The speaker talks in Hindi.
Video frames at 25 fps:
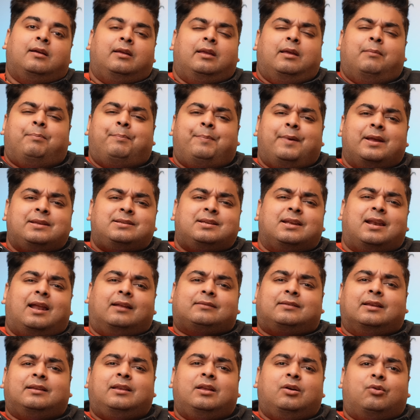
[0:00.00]
ये पीछे
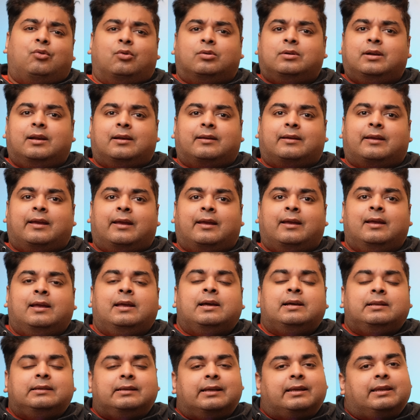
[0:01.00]
रहते थे ओनर के
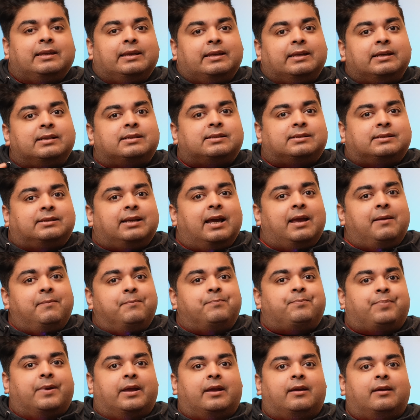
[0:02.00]
लेकिन इस टाइम
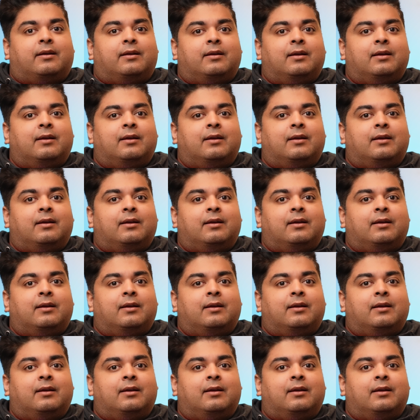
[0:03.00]
पे